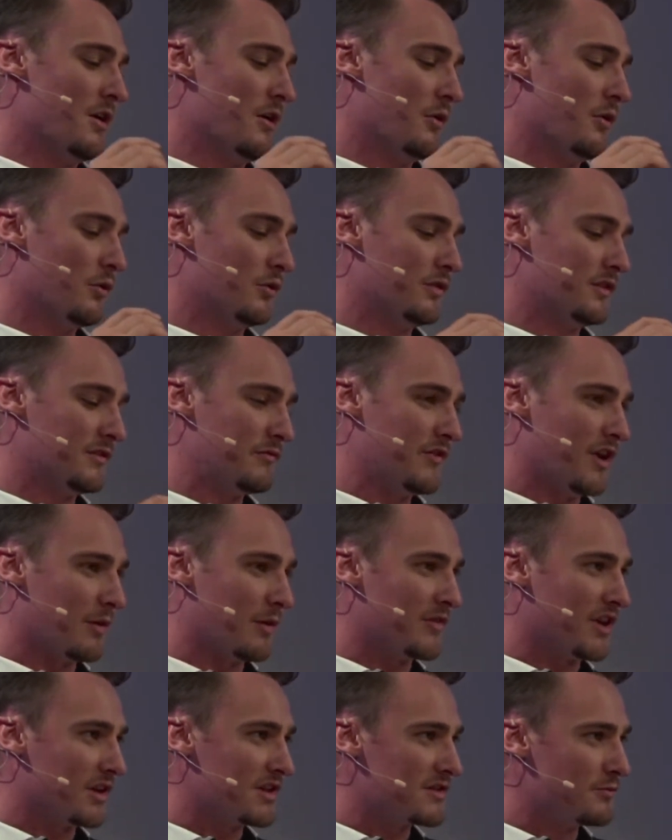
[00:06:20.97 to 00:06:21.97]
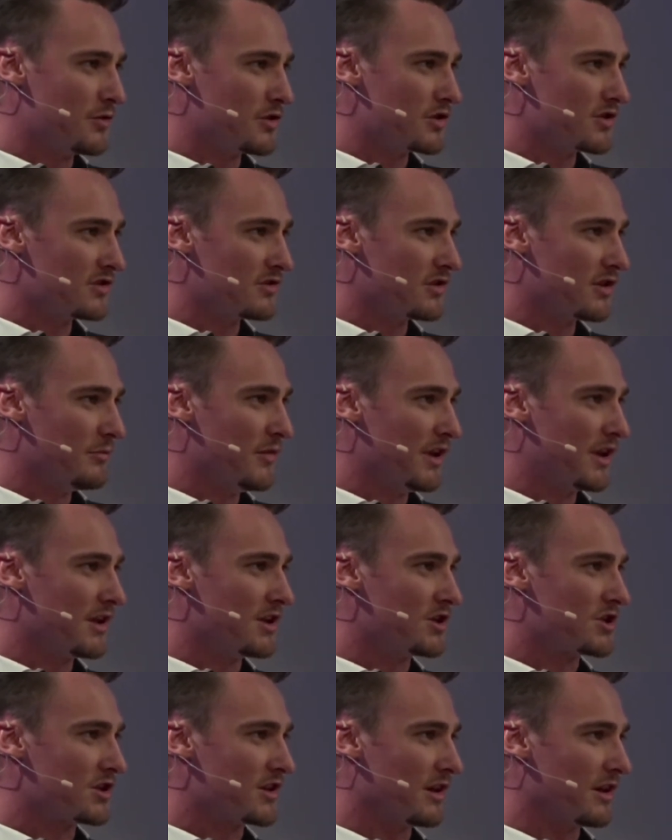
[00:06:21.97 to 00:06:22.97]
Und wir haben dazwischen so eine
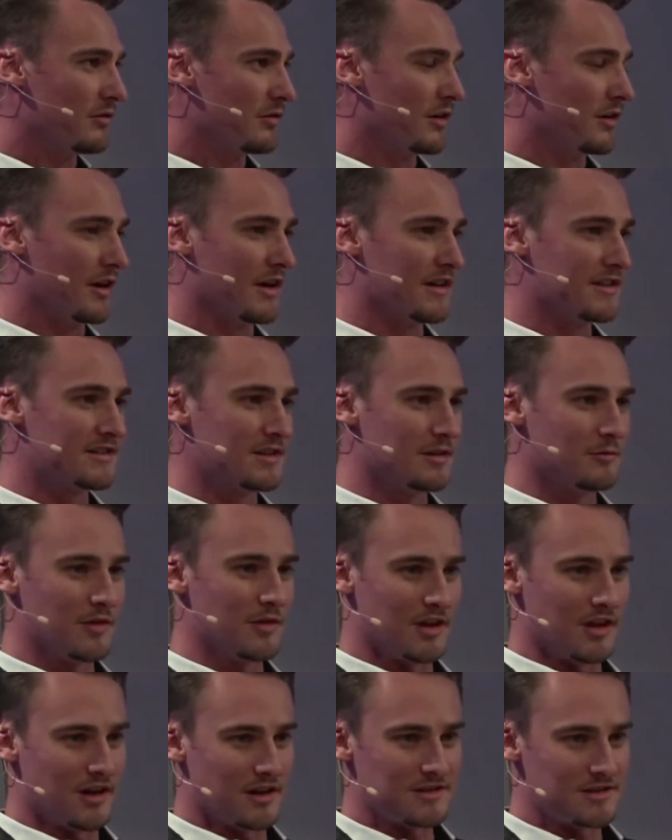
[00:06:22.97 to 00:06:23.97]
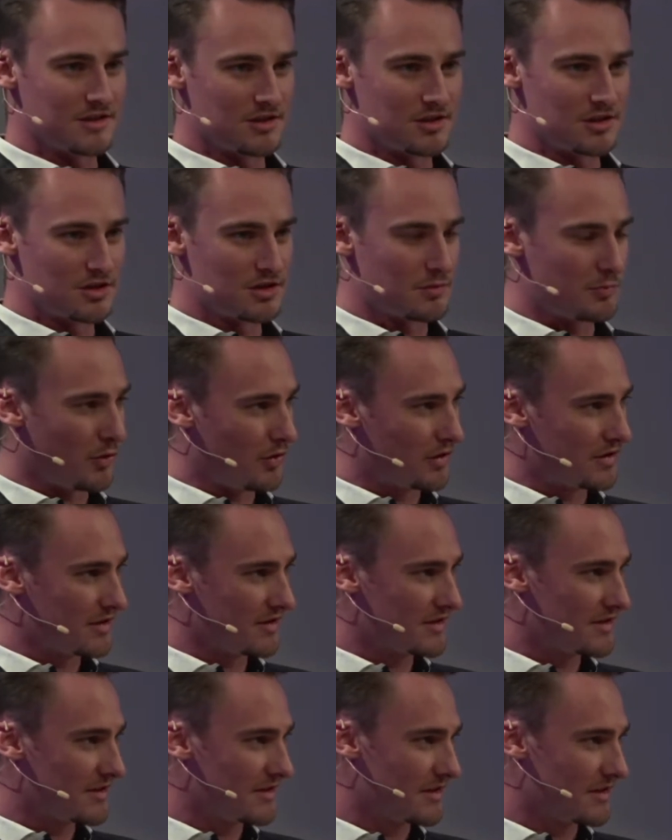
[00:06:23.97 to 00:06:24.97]
Mittelstellung, heißt im klassischen Sport
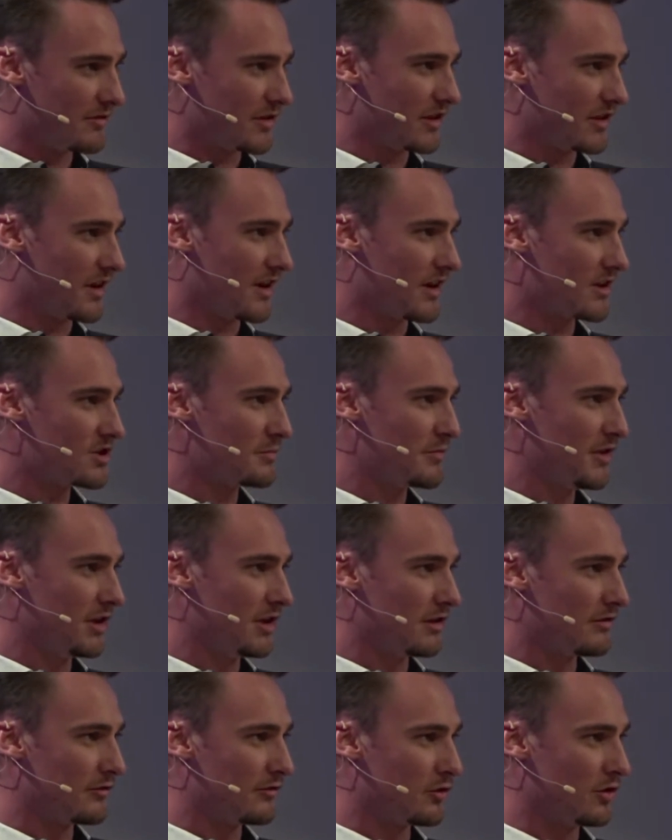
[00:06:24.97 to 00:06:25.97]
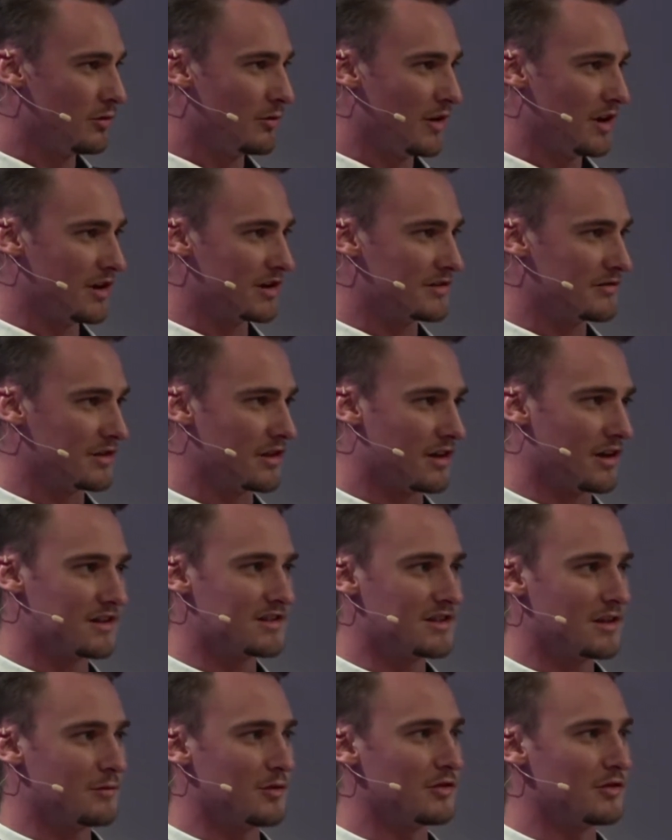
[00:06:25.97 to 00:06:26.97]
ist es der Vertragsspieler, früher mal als
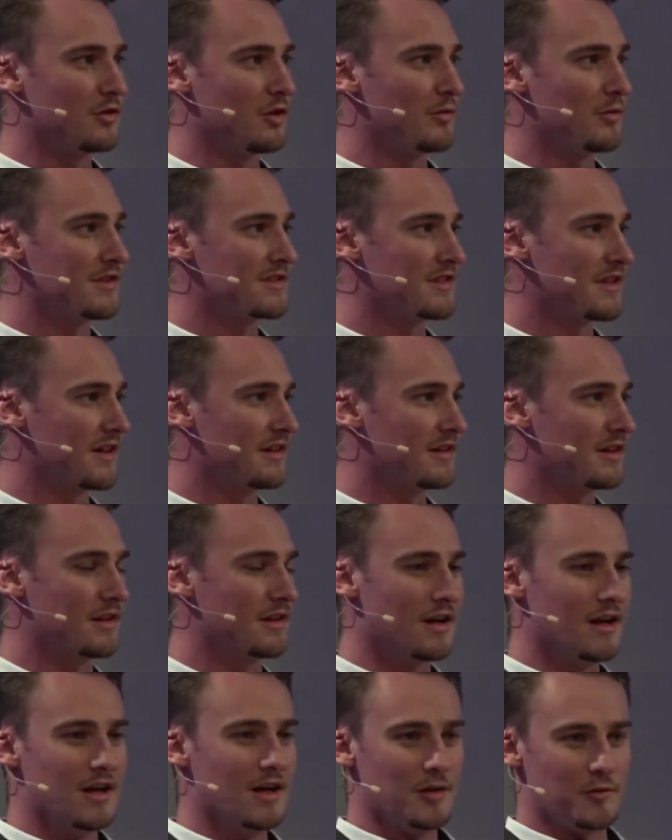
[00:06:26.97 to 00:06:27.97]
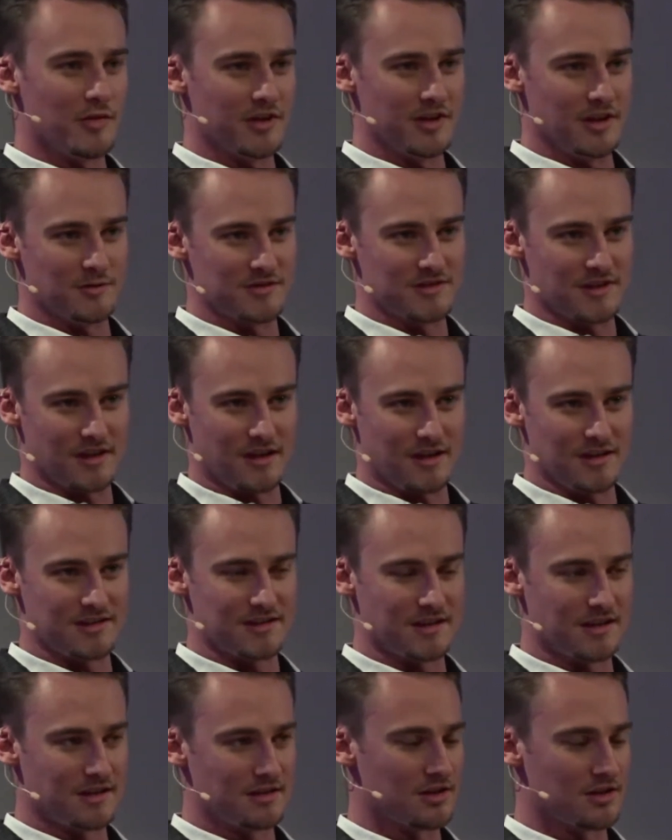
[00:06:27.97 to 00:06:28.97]
Vertragsamateur bezeichnet, bei dem es dann alles
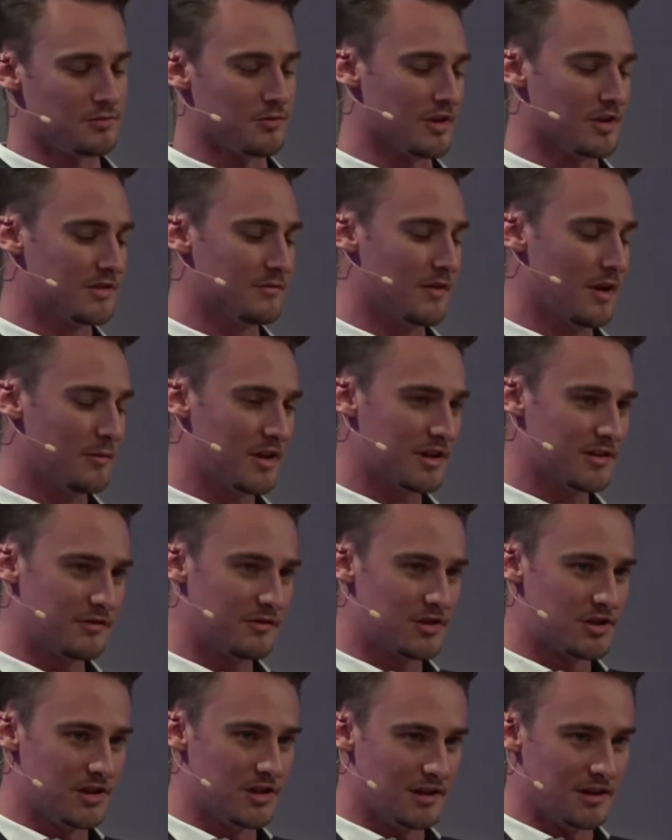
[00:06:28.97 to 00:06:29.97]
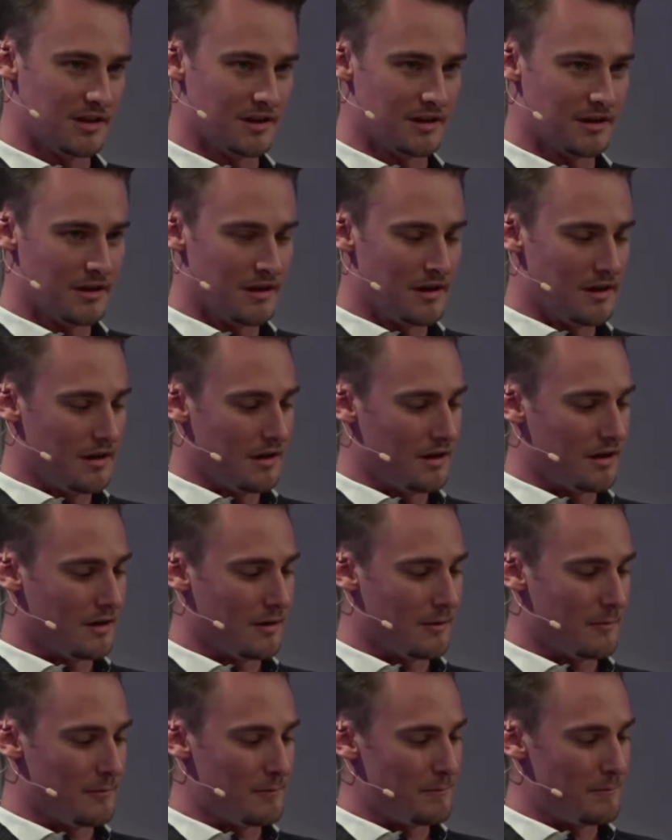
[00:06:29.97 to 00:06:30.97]
kritisch wird. Also wir haben ganz verschiedene
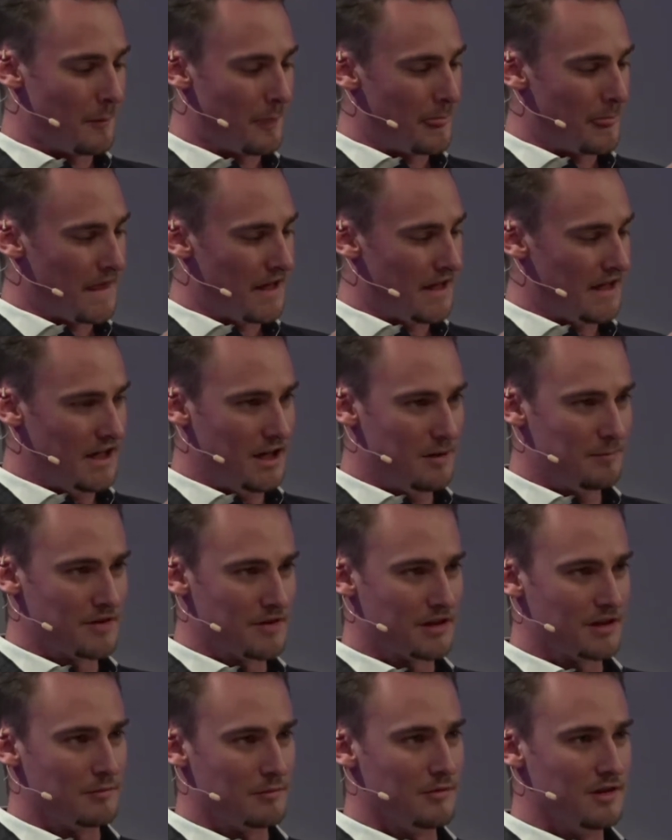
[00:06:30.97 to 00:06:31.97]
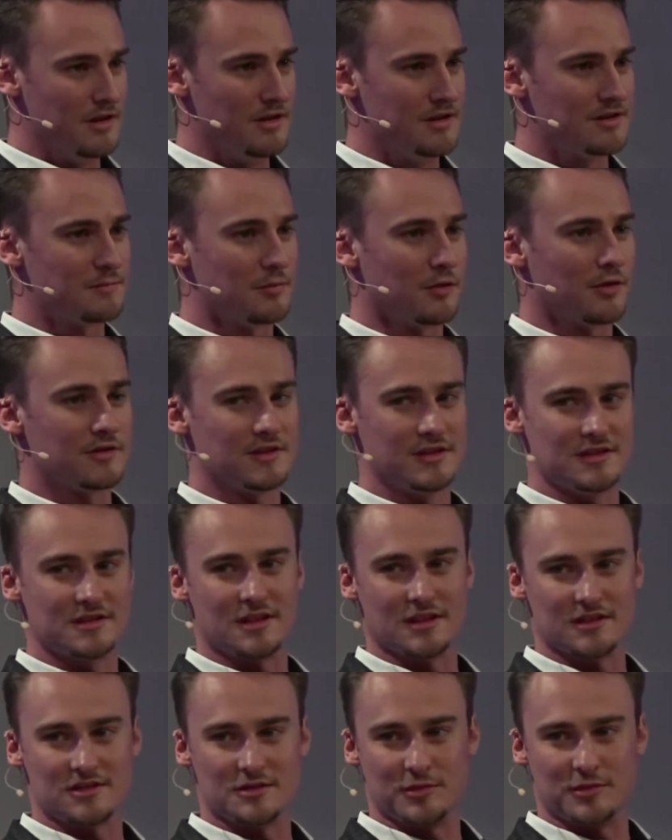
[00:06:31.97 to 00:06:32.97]
ähm, Ebenen im E-Sport, die es
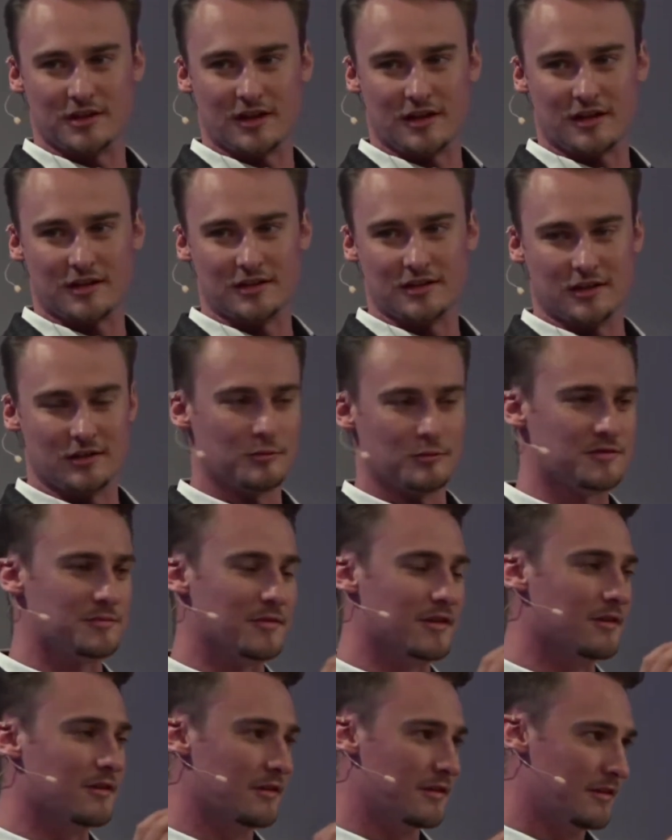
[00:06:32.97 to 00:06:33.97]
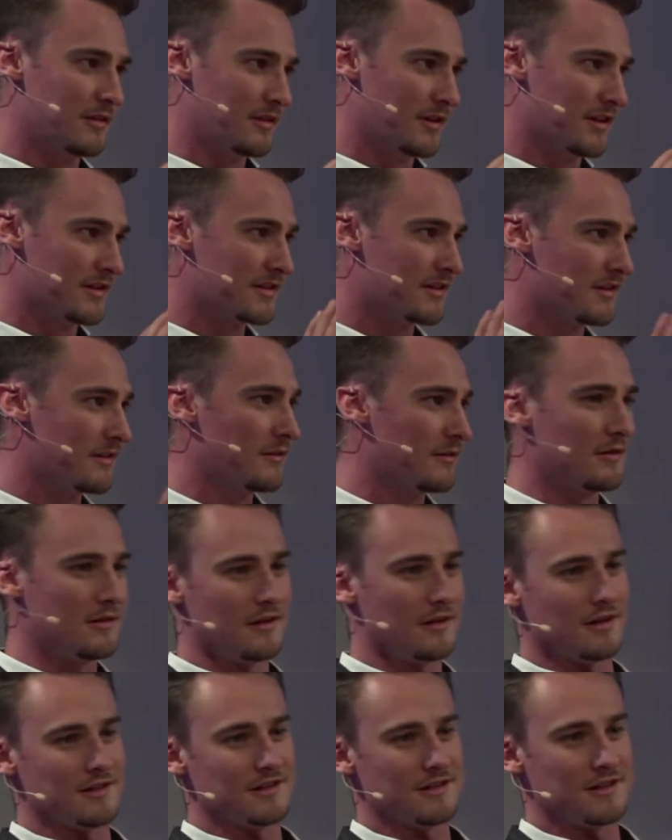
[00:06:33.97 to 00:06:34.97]
da zu betrachten geht, um es mal jetzt
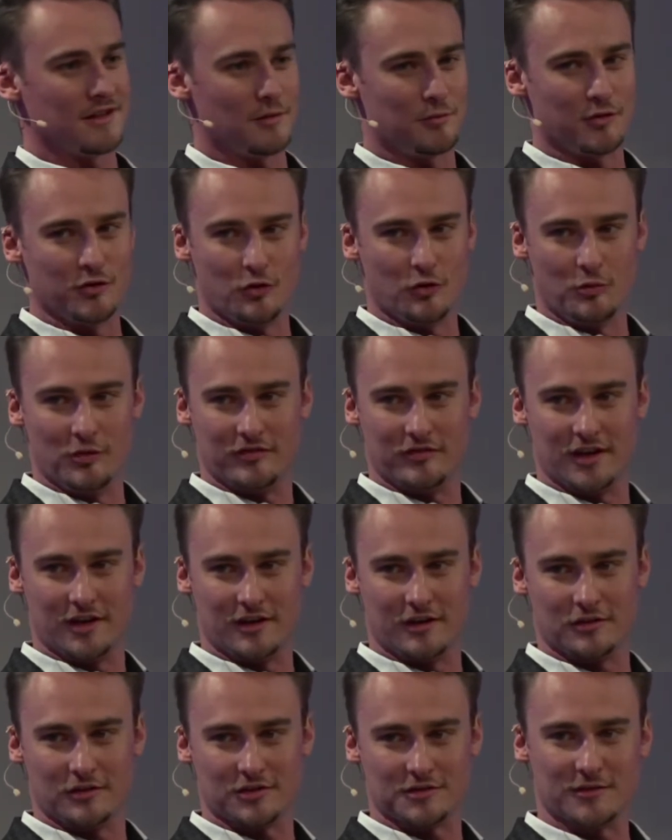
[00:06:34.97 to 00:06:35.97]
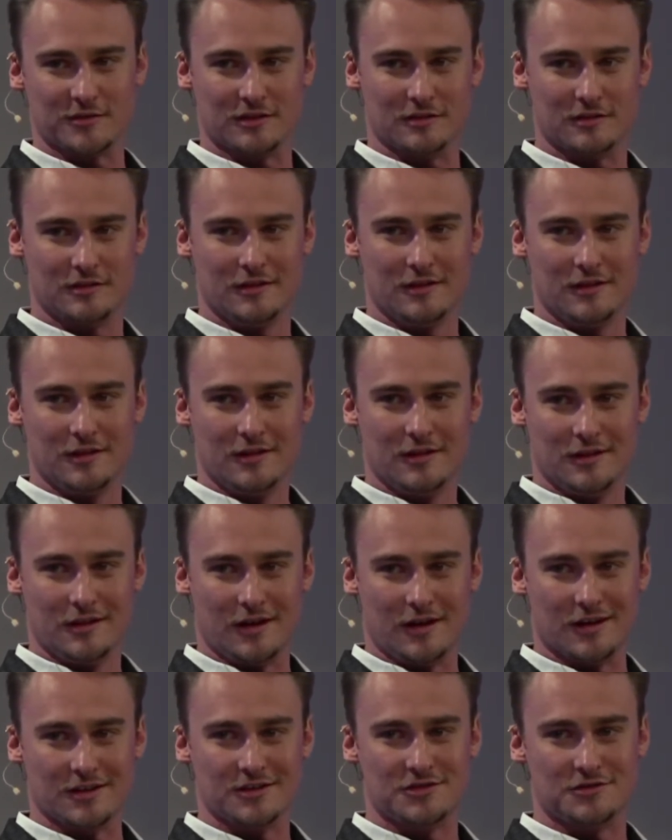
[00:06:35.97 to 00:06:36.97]
ganz knapp und oberflächlich erstmal
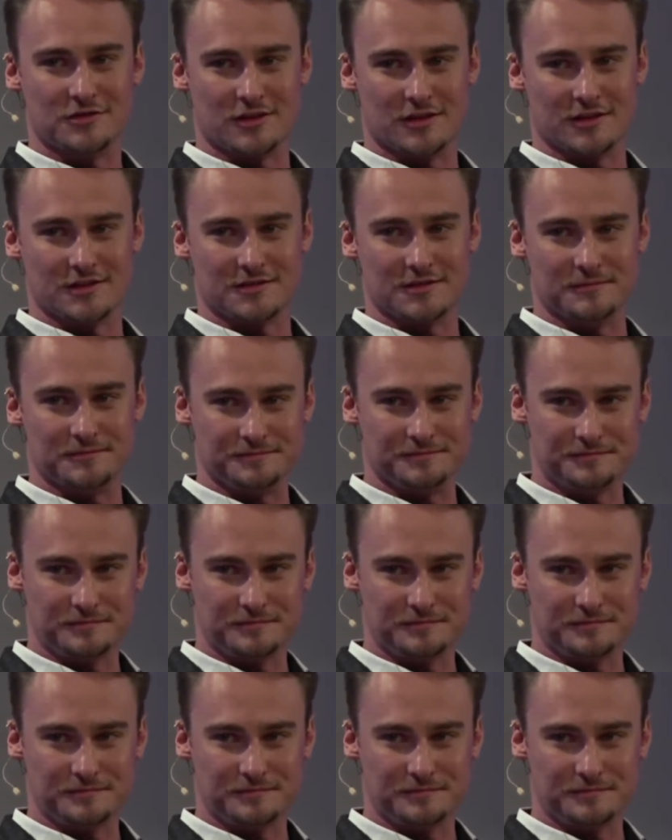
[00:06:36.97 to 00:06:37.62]
anzureißen.